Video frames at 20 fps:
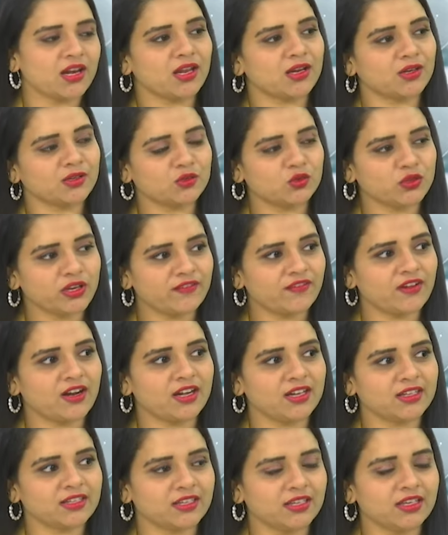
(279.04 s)
అని అనుకునే
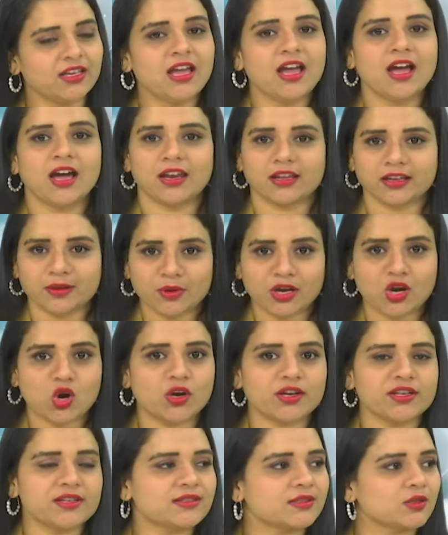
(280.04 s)
వాళ్ళకి అలాగే మన
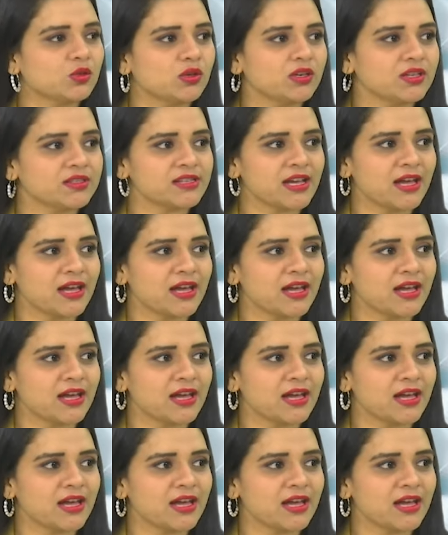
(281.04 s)
ఆడియన్స్ కూడా